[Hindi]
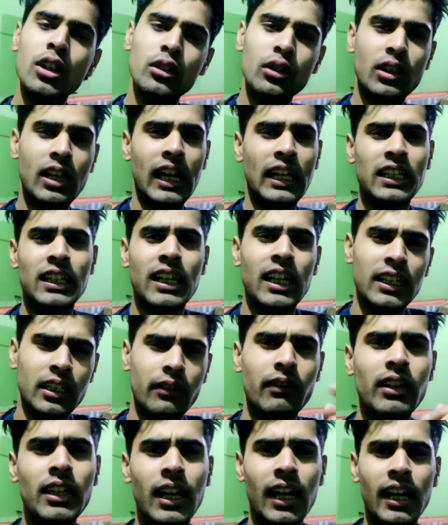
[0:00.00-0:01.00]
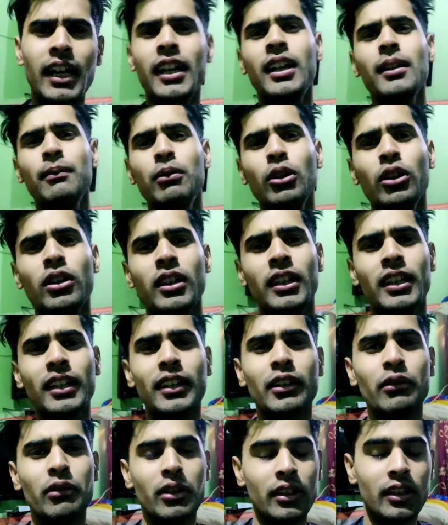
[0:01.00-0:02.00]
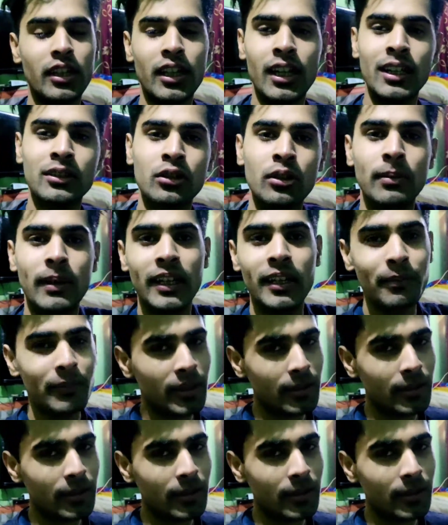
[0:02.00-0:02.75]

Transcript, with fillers: तो खाना खाने के बाद आगे का ब्लॉग कंटिन्यू करते हैं आज तो भाई